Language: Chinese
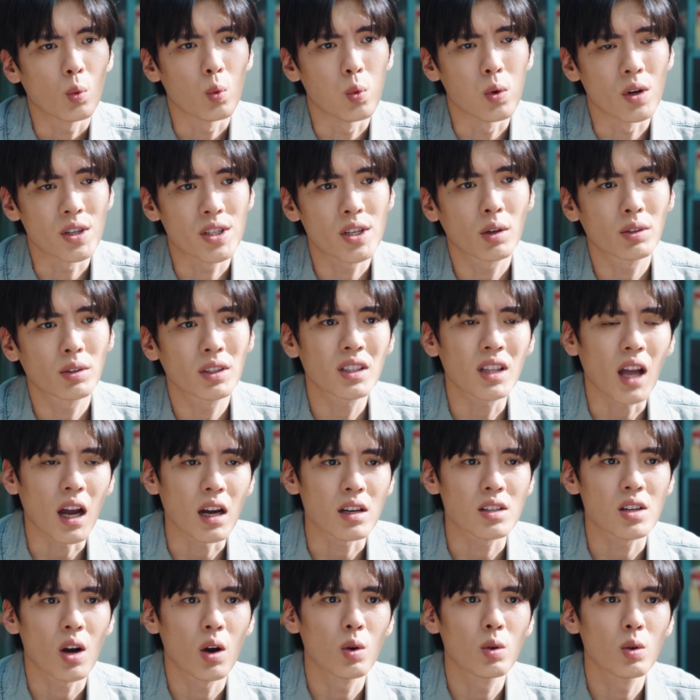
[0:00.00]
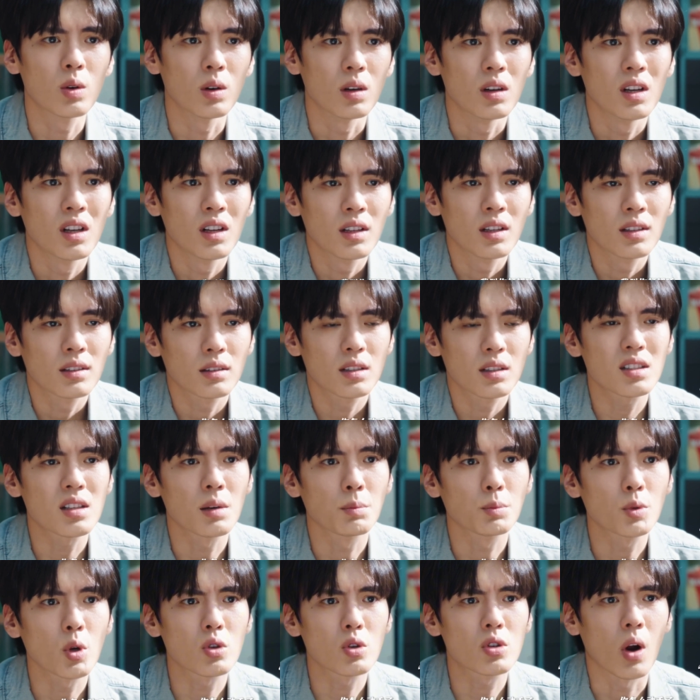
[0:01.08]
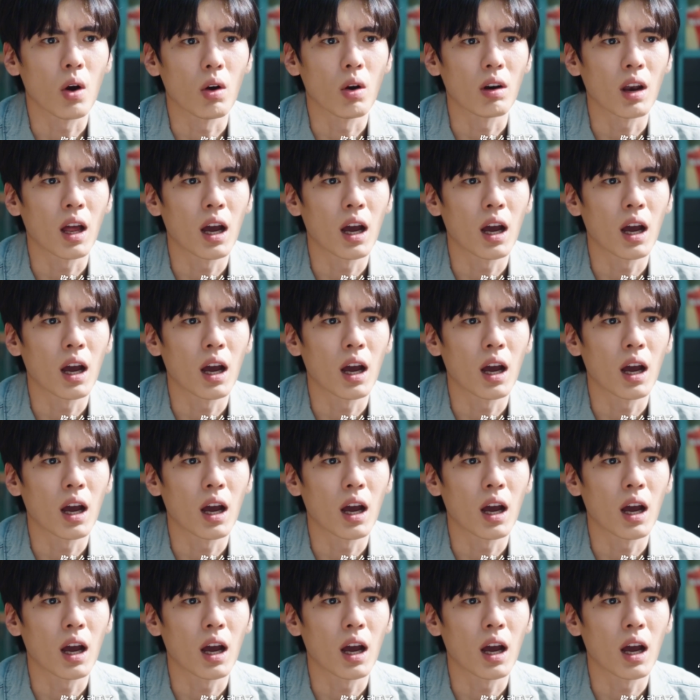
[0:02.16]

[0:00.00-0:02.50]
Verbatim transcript: 我教你打招呼，你怎么动手